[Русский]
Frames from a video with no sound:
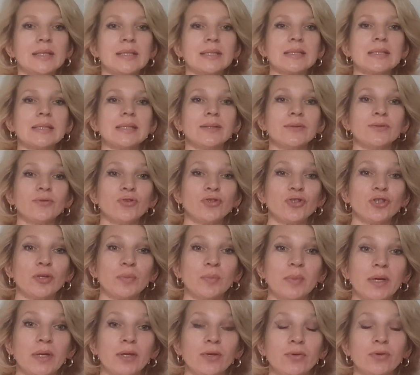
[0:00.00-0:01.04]
Следующее
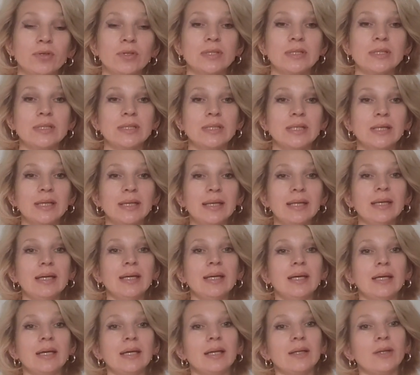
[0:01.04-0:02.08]
мое изделие
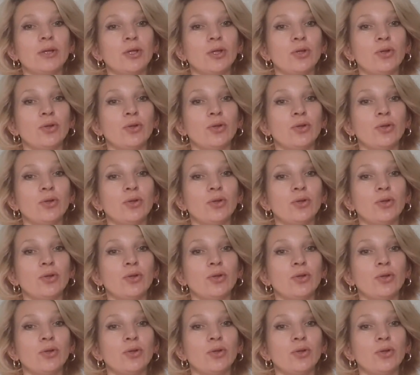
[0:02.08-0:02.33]
это